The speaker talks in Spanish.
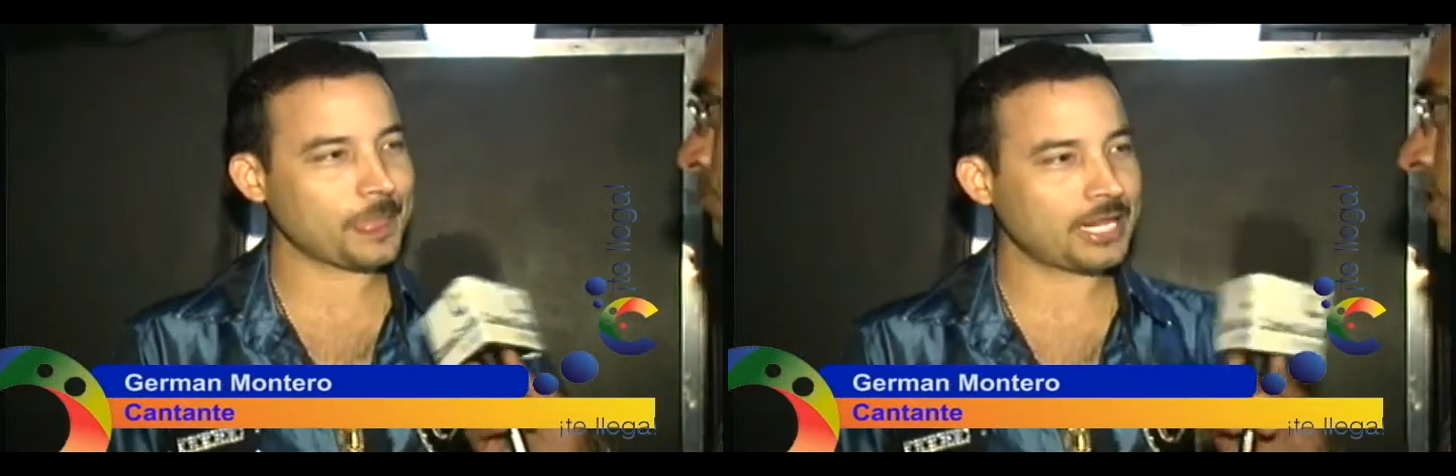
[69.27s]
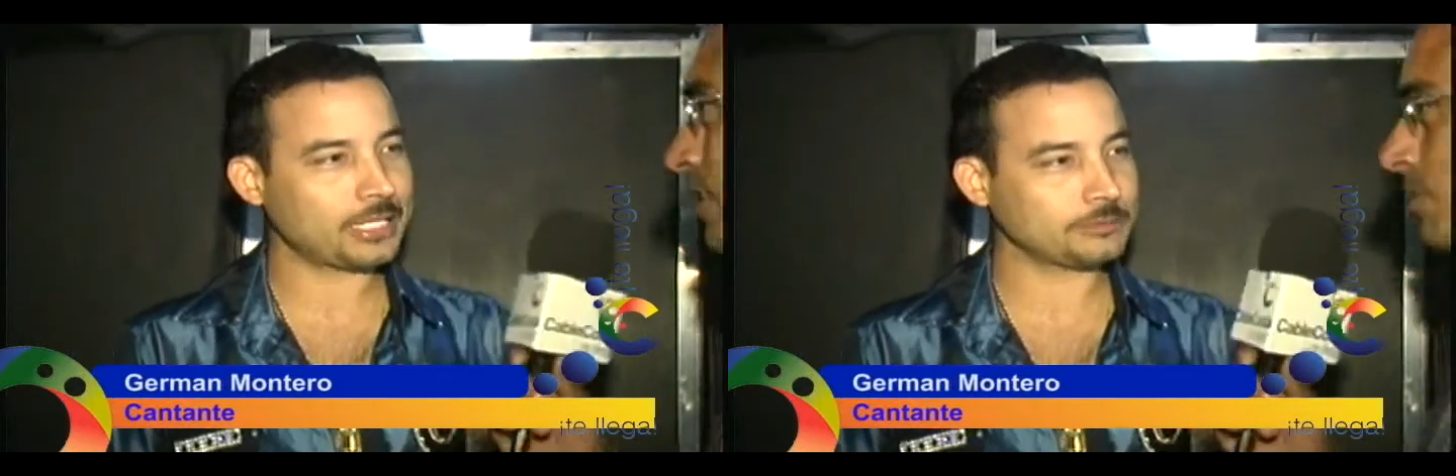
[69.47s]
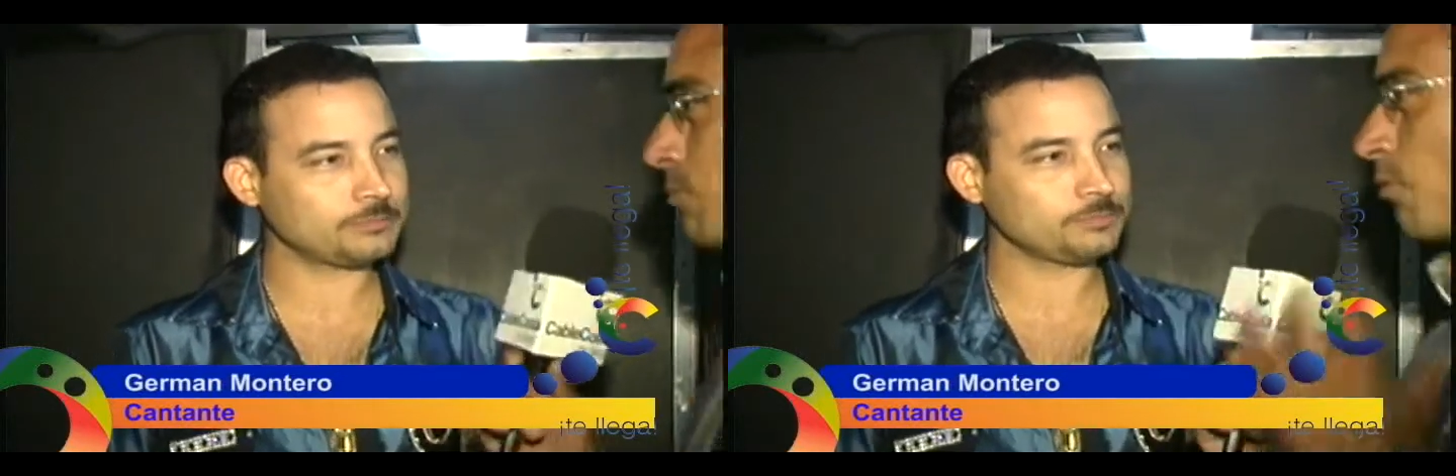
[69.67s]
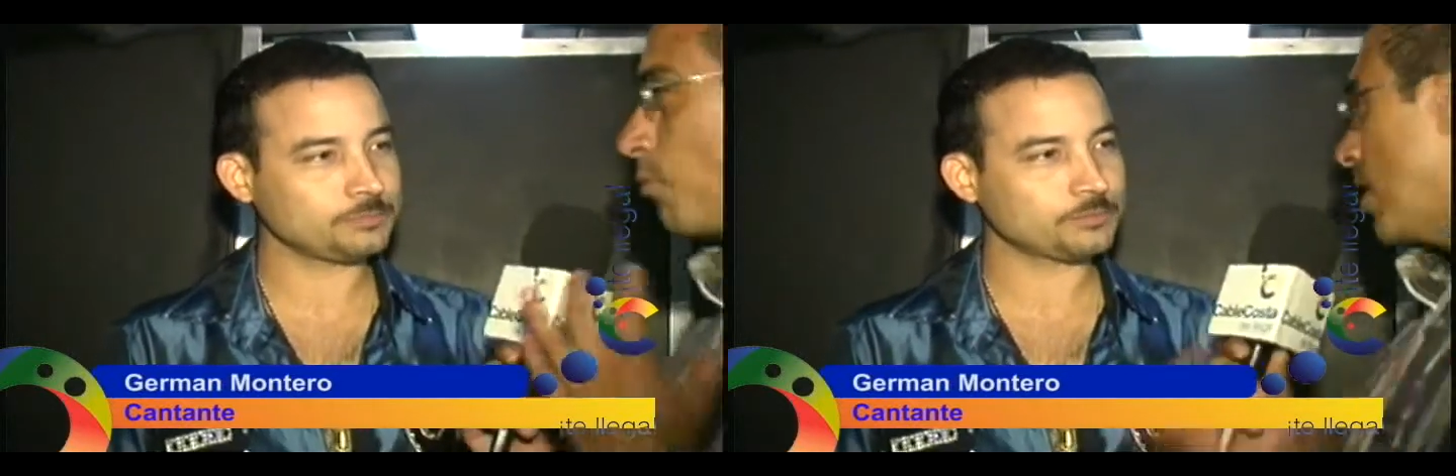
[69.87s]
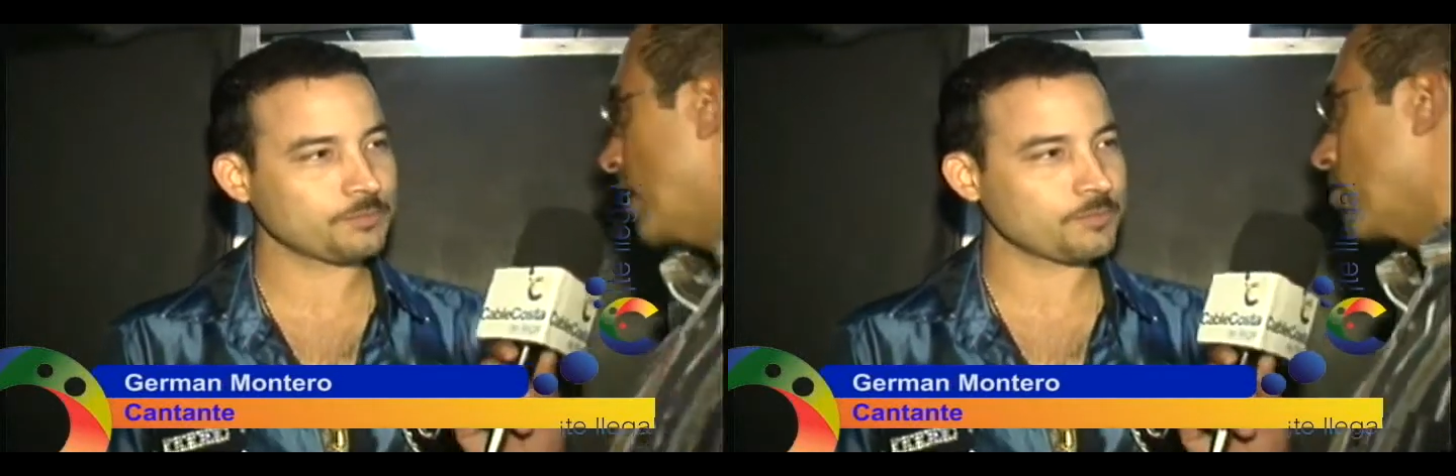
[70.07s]
Estás muy
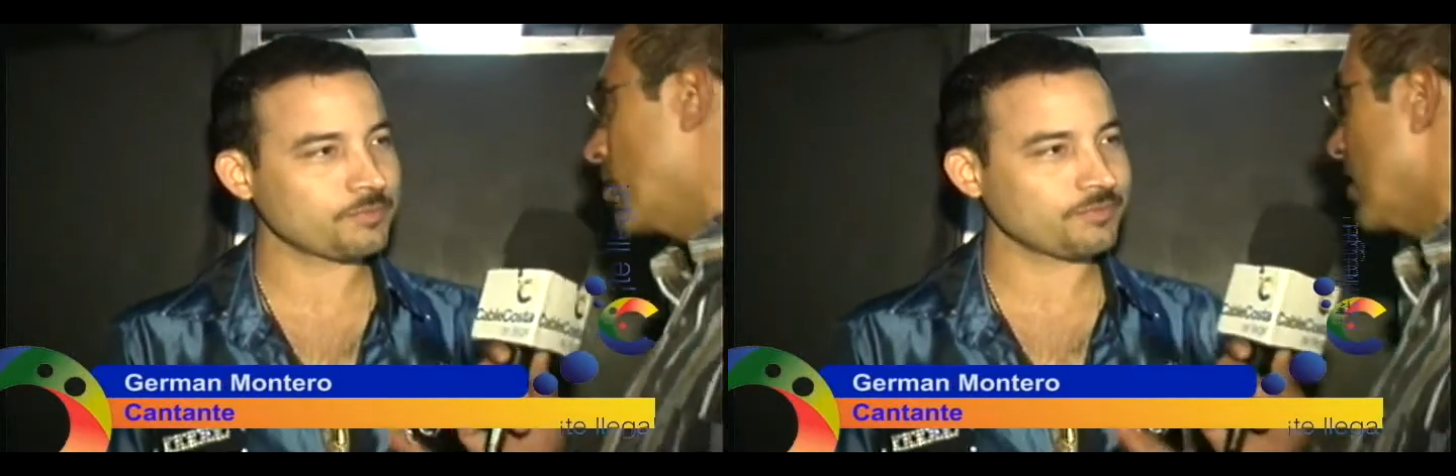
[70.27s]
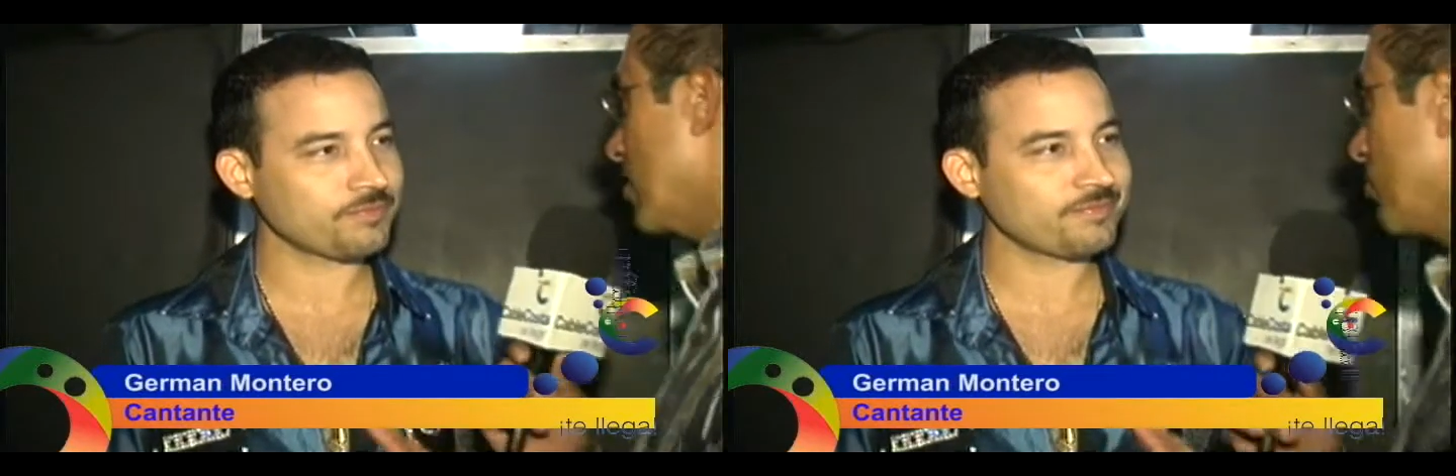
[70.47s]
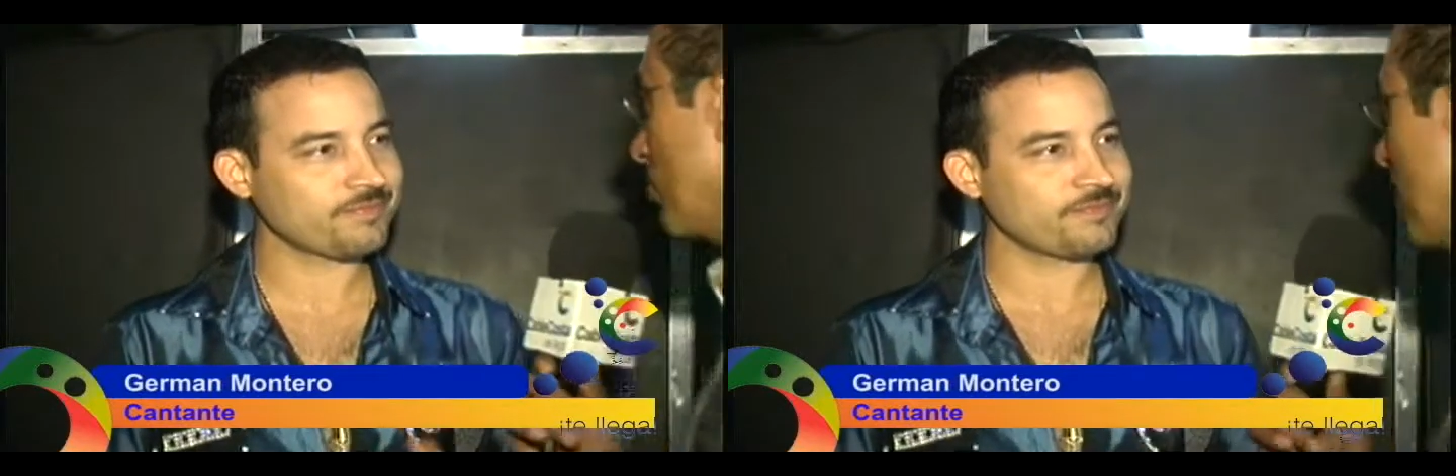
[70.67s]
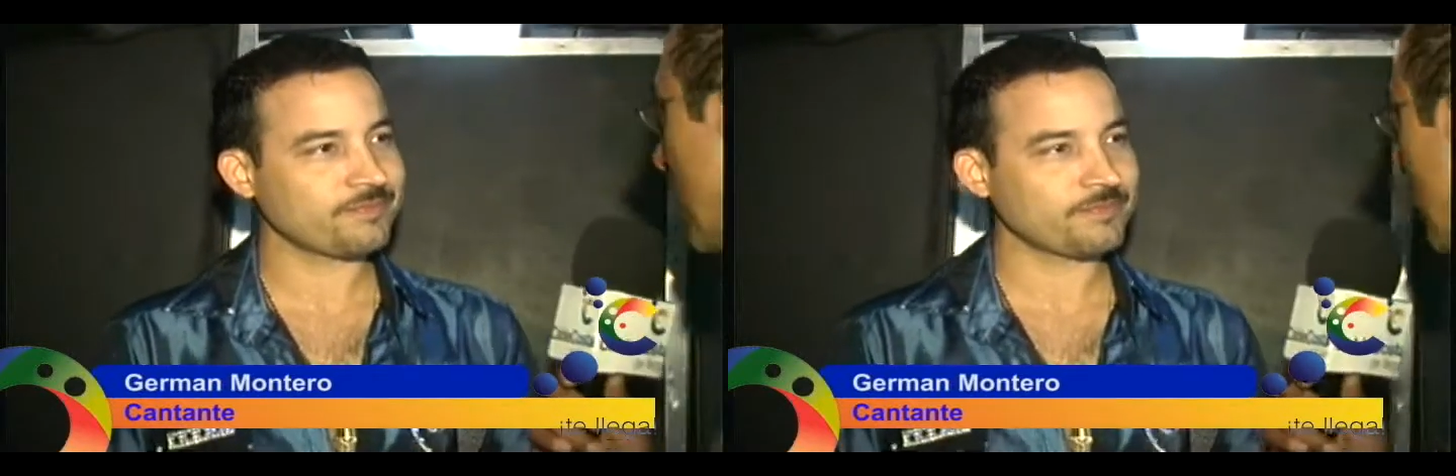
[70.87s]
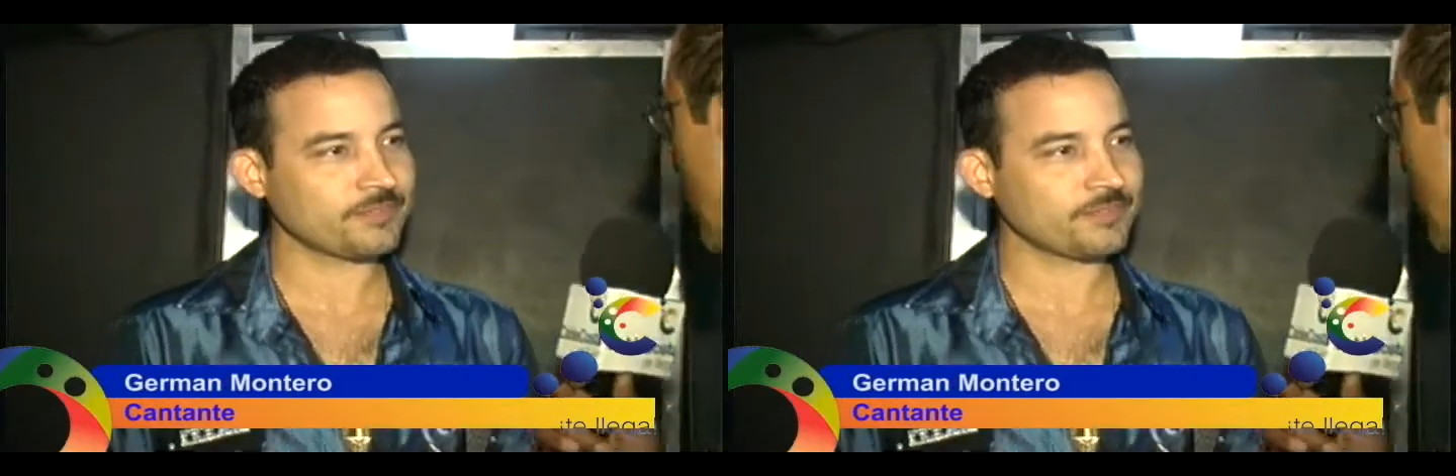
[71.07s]
fuerte ahorita en estos momentos,